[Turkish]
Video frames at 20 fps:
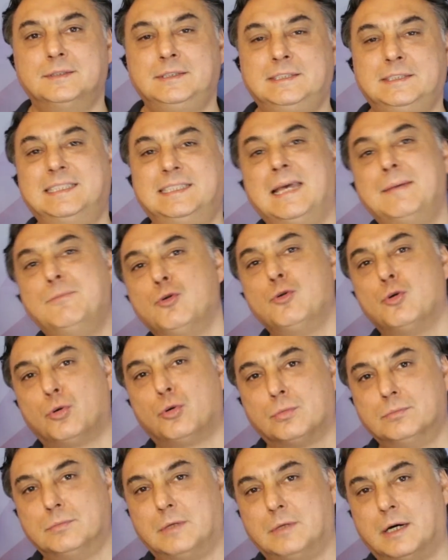
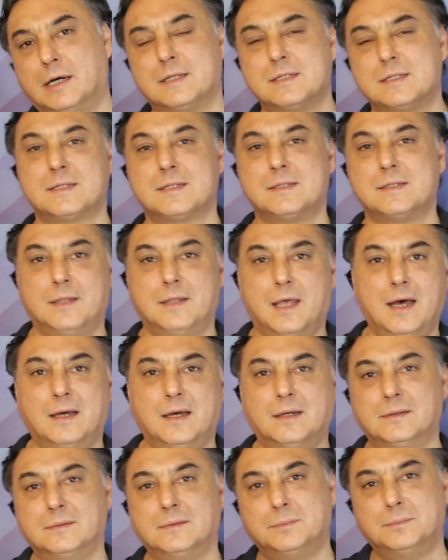gidemiyorum arasında